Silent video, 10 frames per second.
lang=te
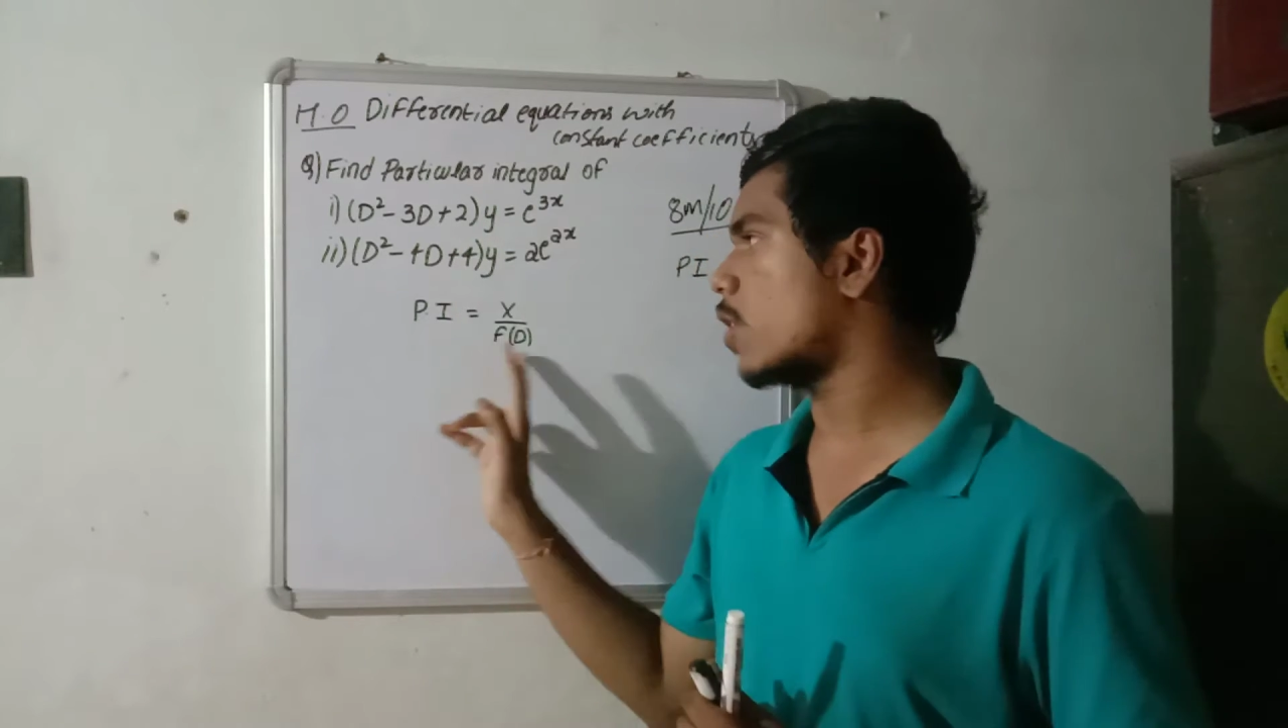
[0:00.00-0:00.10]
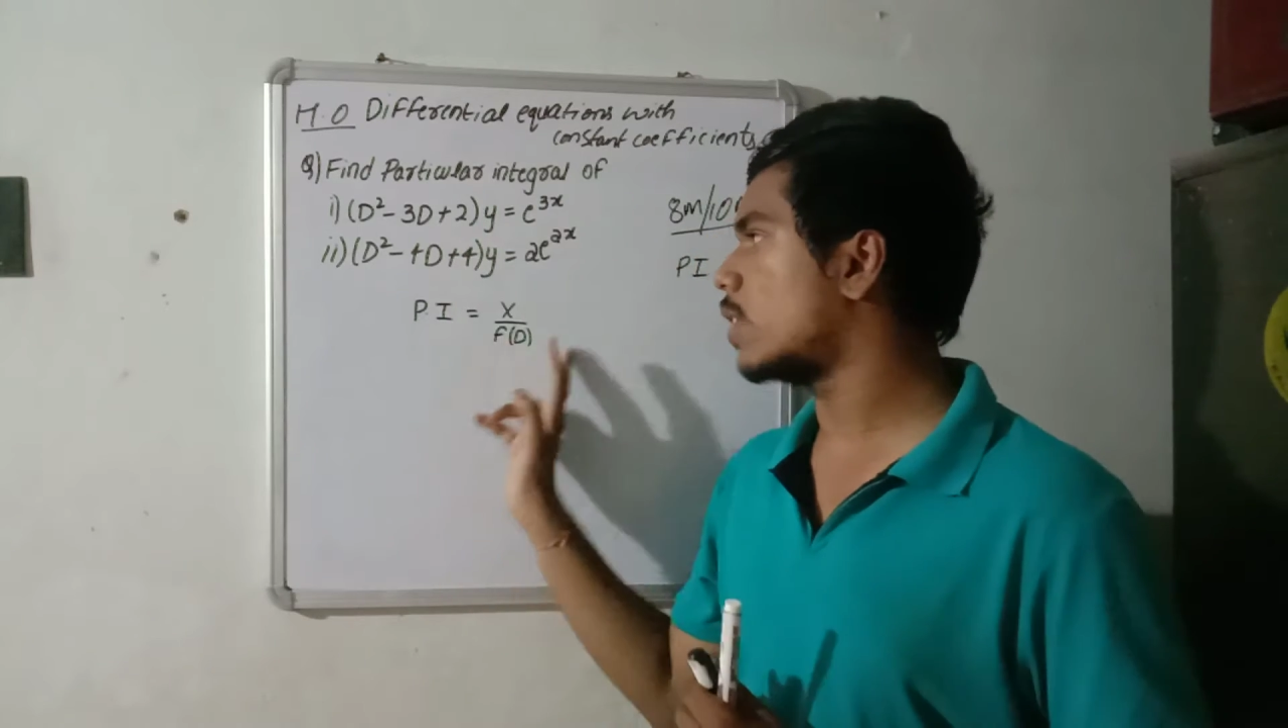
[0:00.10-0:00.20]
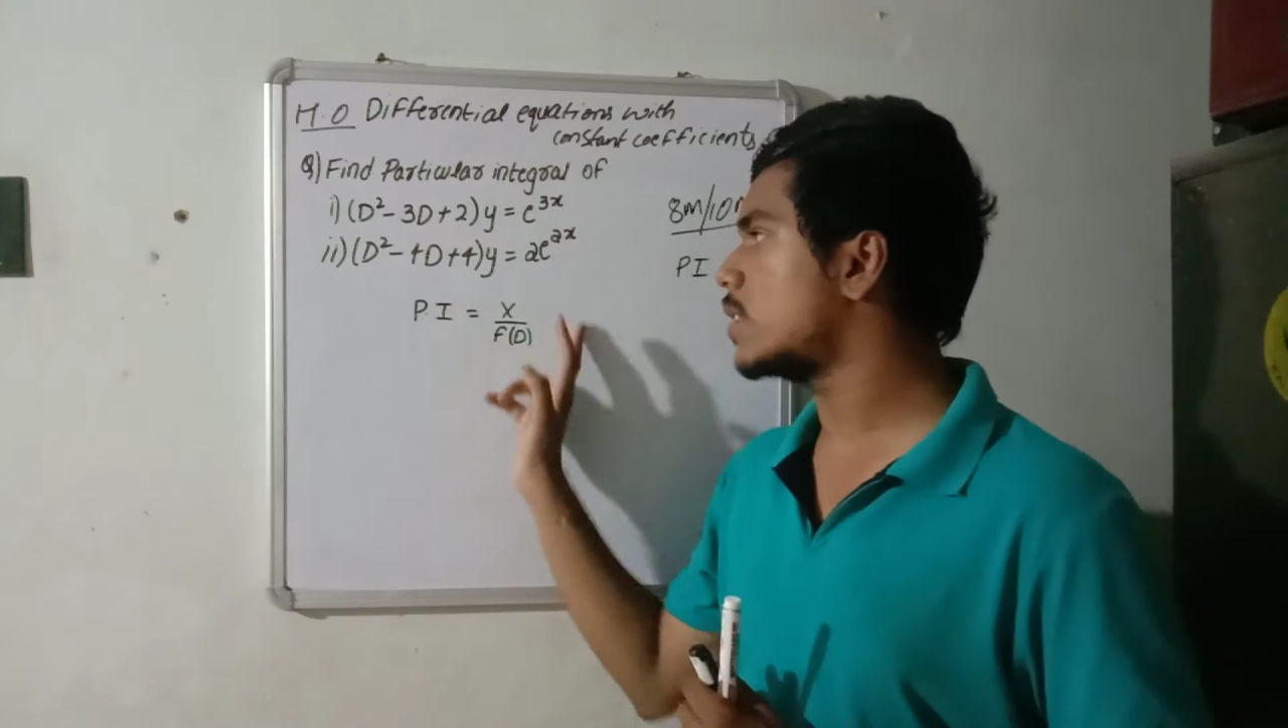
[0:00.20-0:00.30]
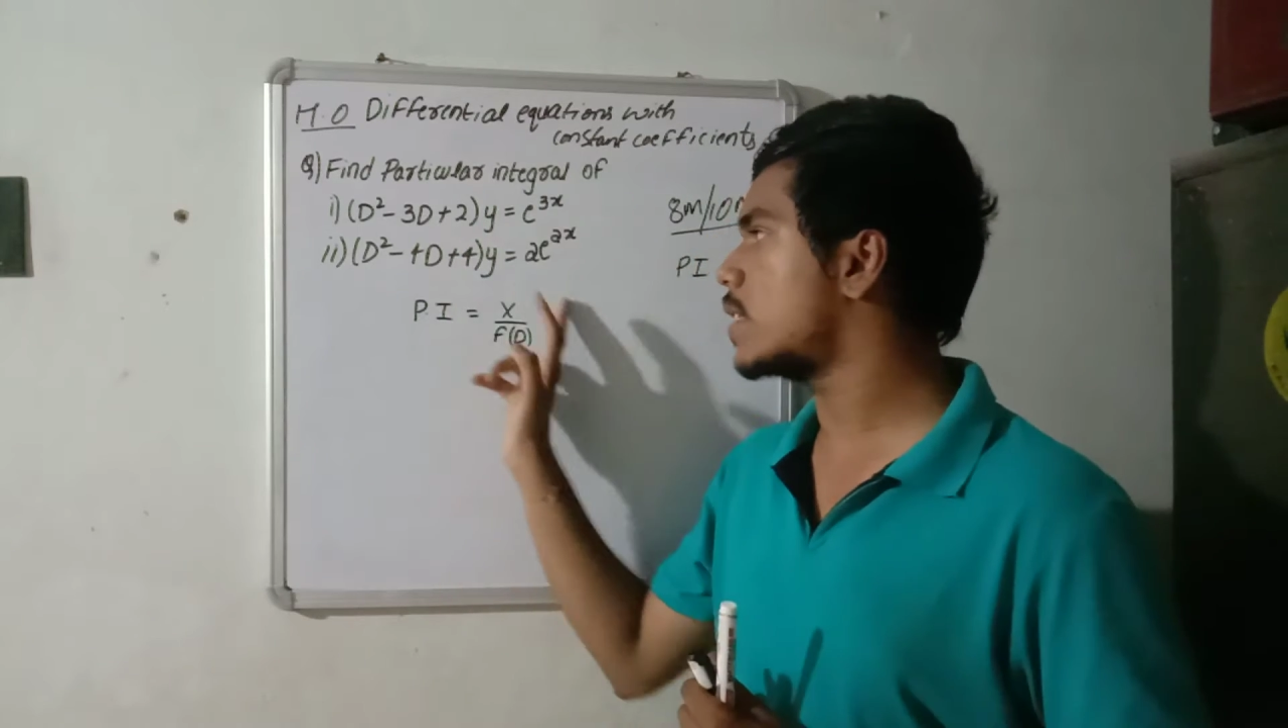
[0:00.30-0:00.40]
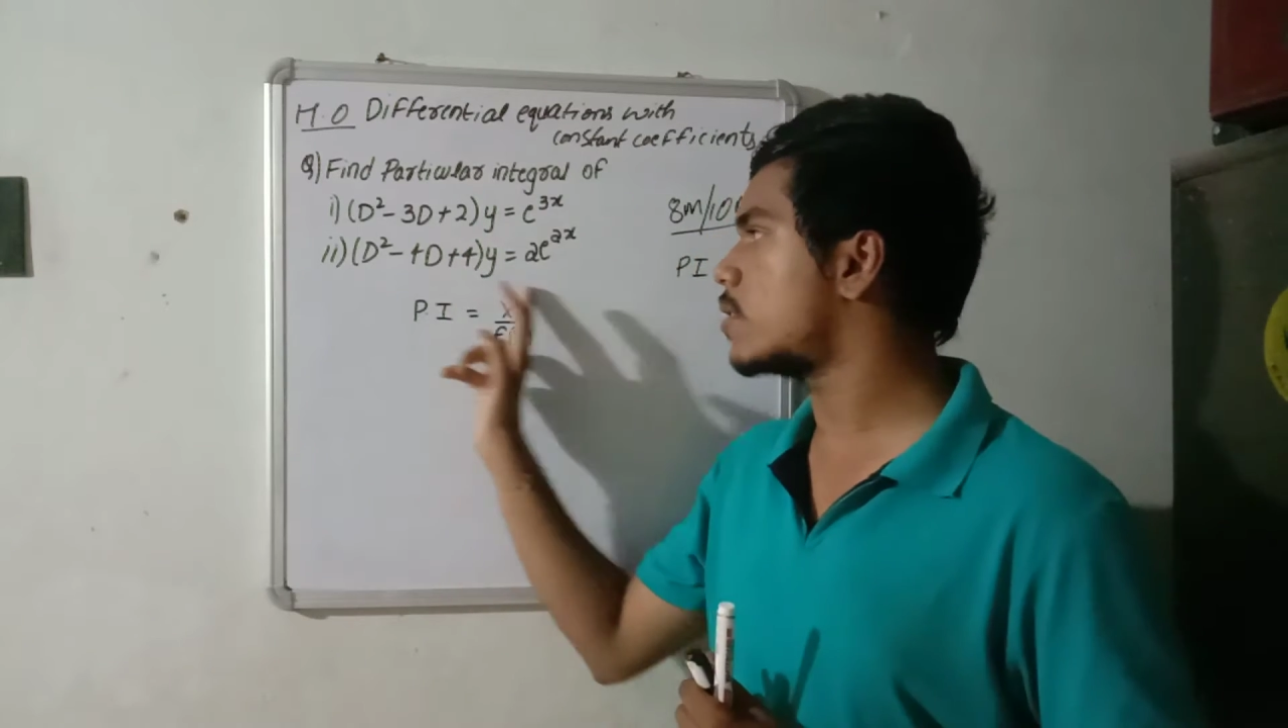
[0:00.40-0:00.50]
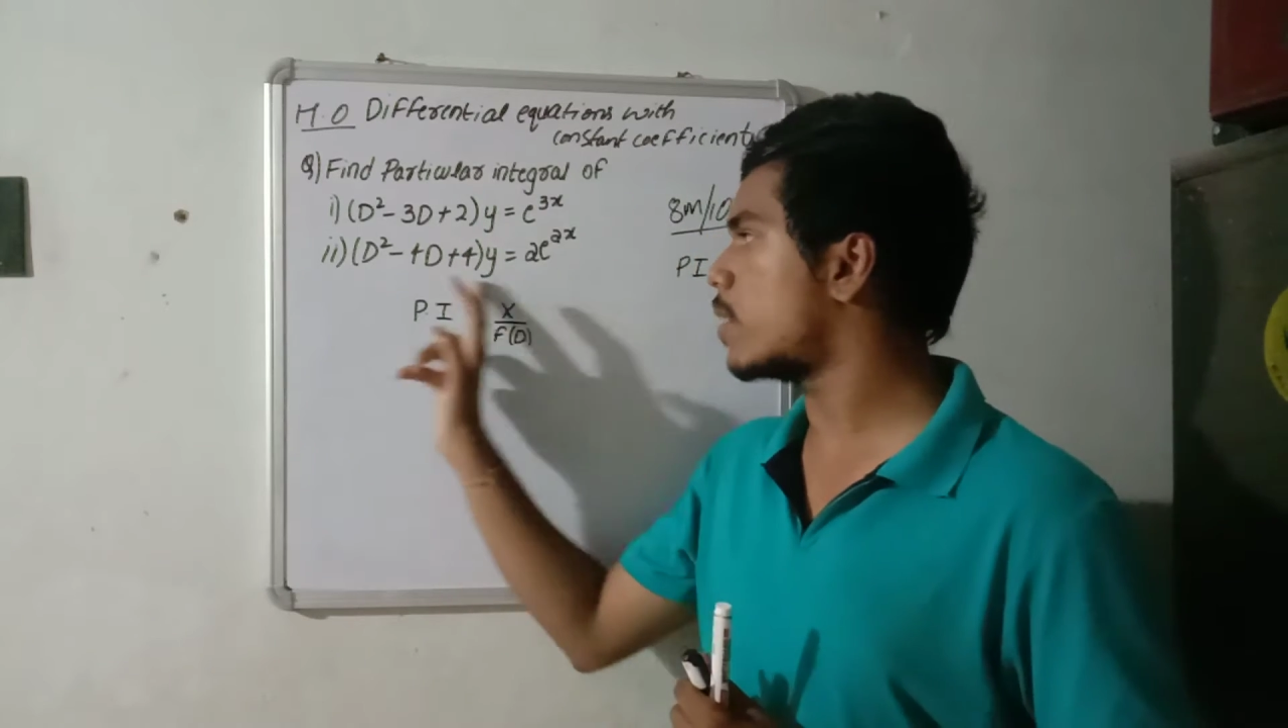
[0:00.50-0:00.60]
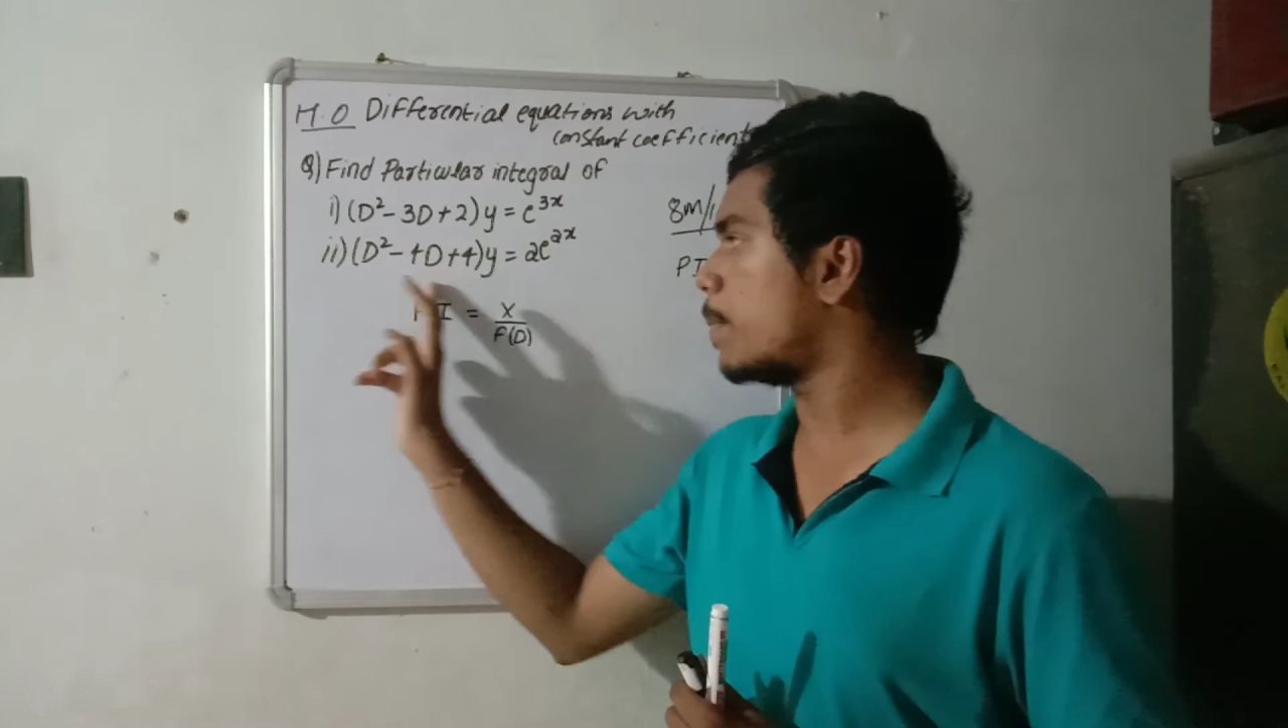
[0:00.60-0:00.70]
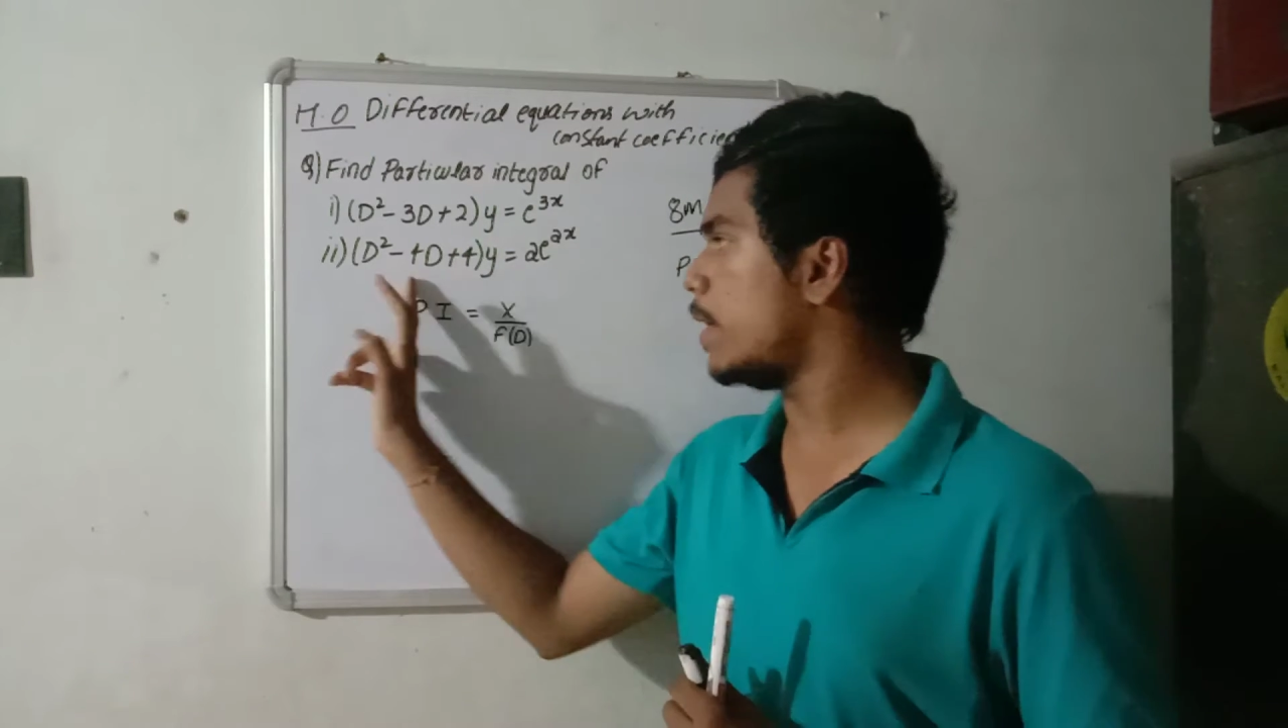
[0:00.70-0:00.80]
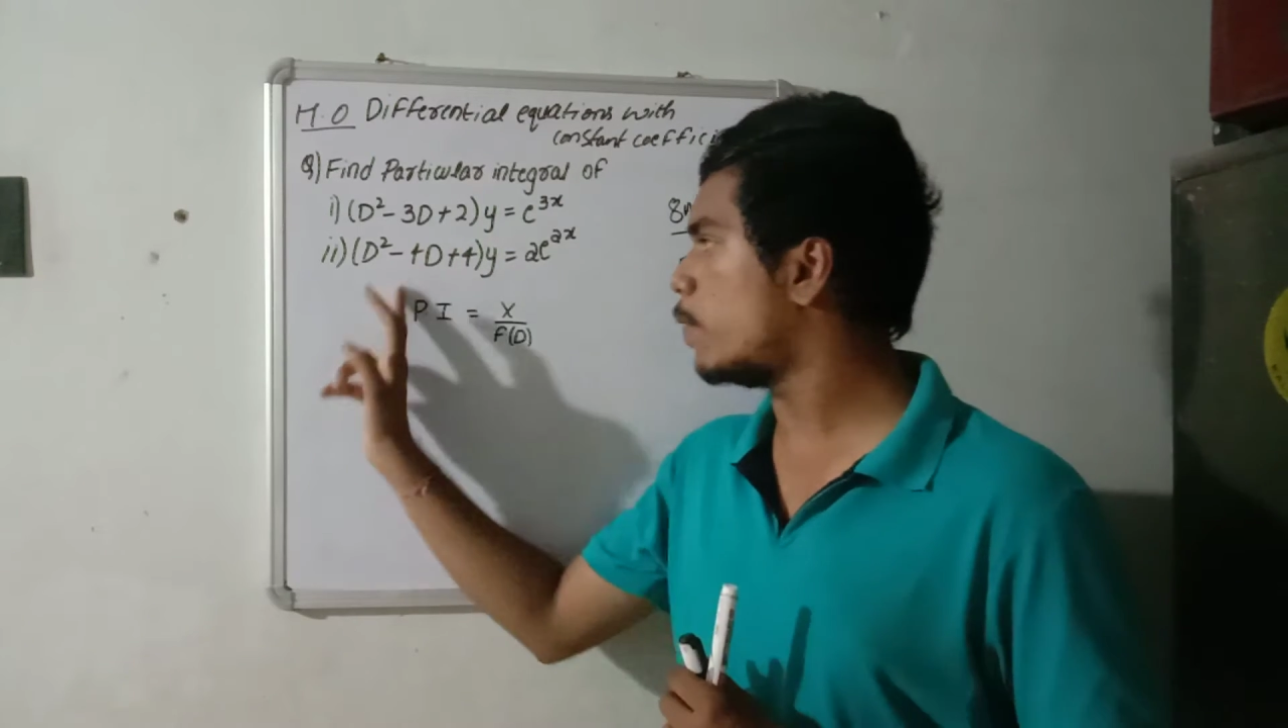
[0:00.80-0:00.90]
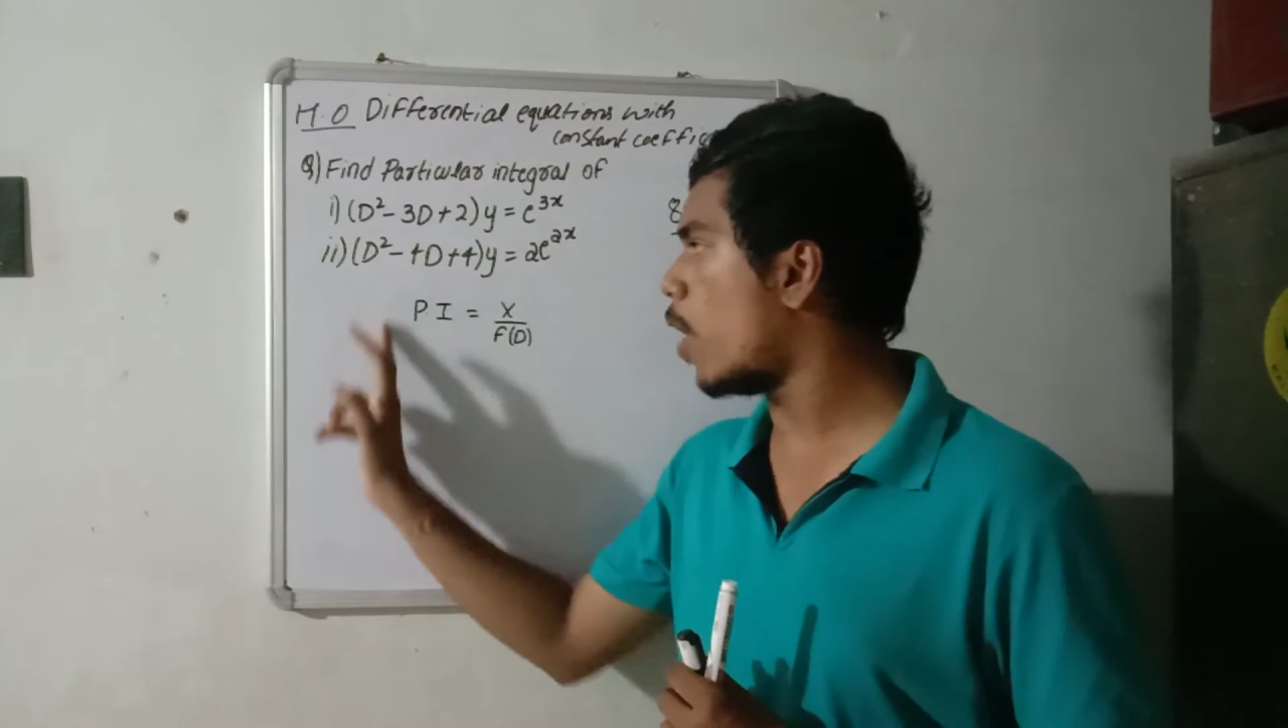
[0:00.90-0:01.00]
సాల్వ్ చేస్తున్నప్పుడు ఈ